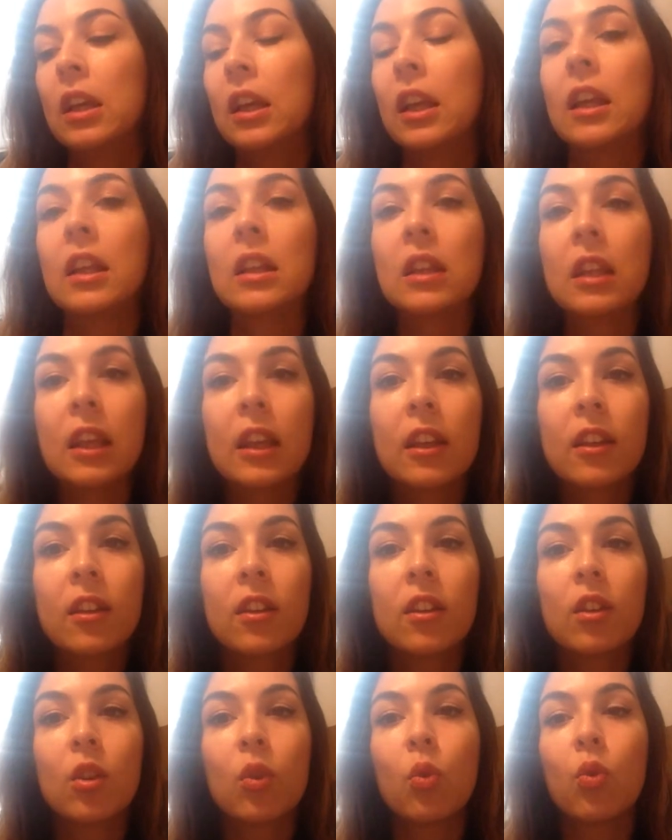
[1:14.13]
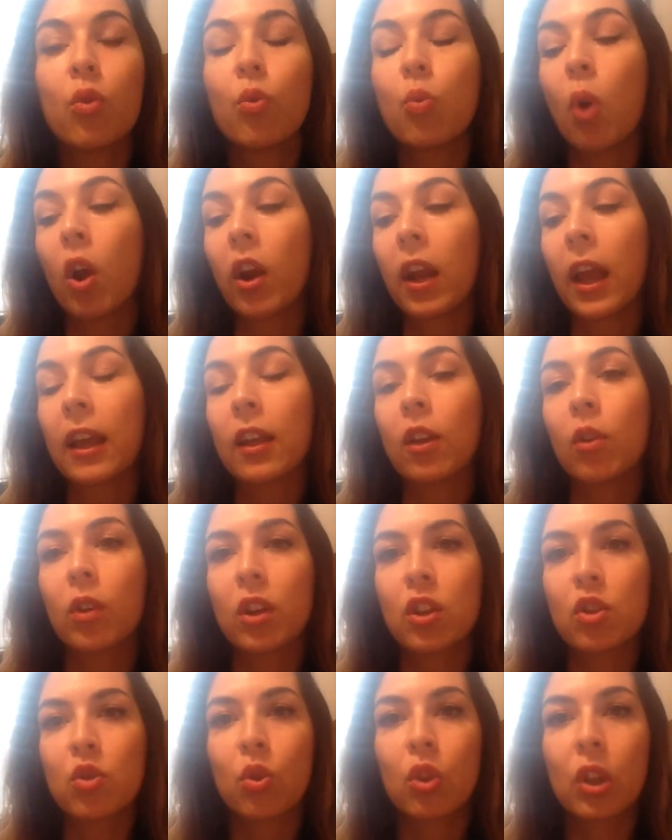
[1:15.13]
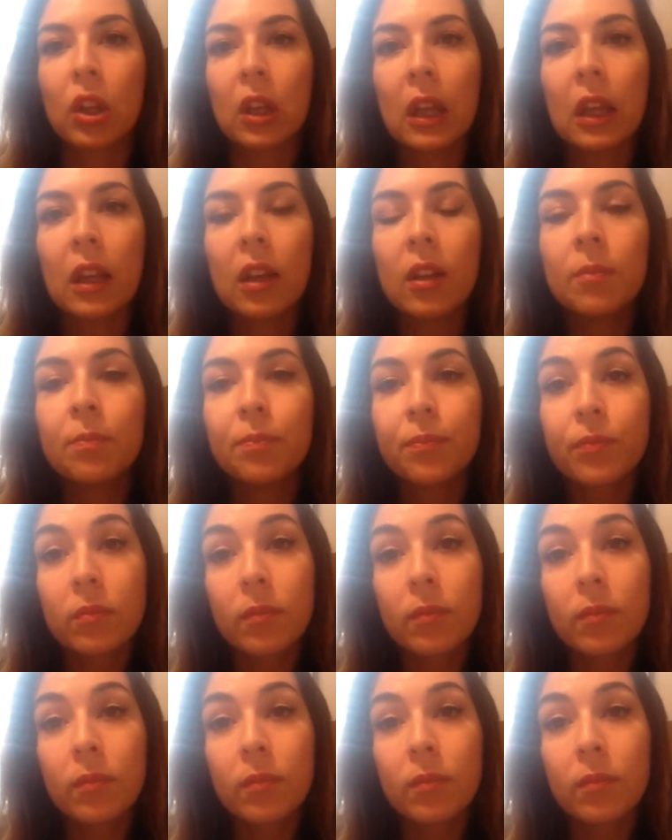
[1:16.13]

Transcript: e li que o, o Oregon ajudaria.